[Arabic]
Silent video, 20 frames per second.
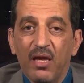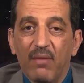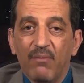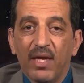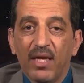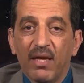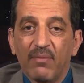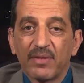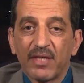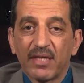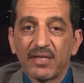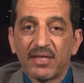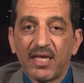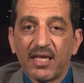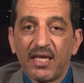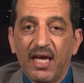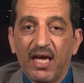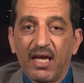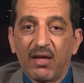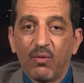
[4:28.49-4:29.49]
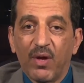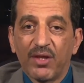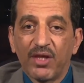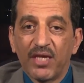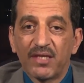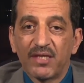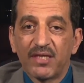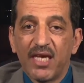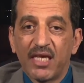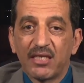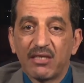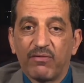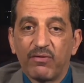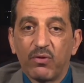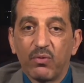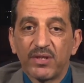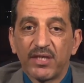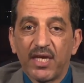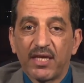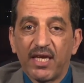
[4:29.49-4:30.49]
ما لم تستطيع الوضع السياسي في
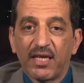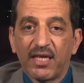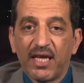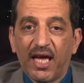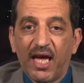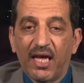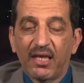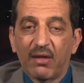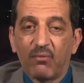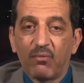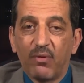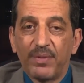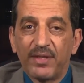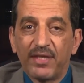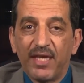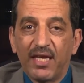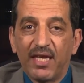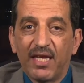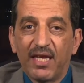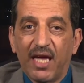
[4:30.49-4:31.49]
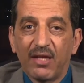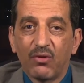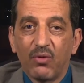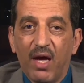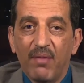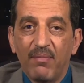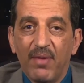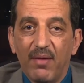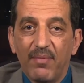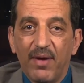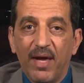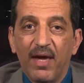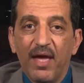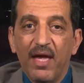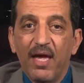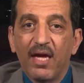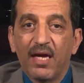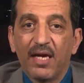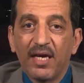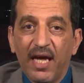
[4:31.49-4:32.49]
تونس أن يتقدم وبالتالي نحن أمام
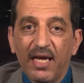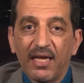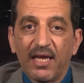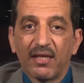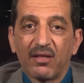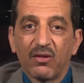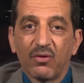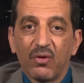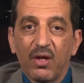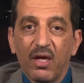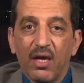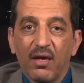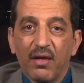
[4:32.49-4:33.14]
رحلة